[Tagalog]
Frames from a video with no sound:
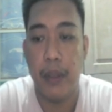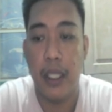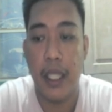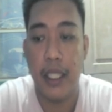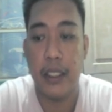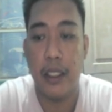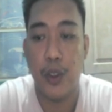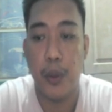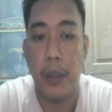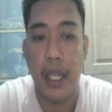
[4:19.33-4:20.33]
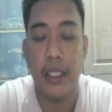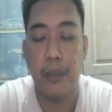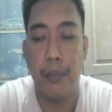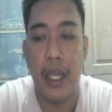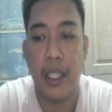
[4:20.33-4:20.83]
In case na
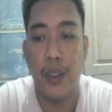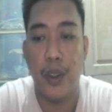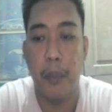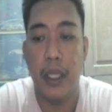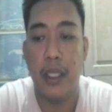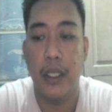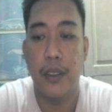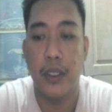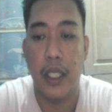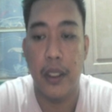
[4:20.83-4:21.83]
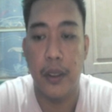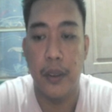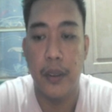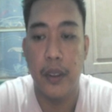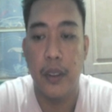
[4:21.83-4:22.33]
tumaas, maaari kong ibenta ito sa
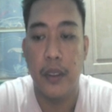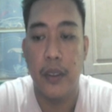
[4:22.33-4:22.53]
inyo.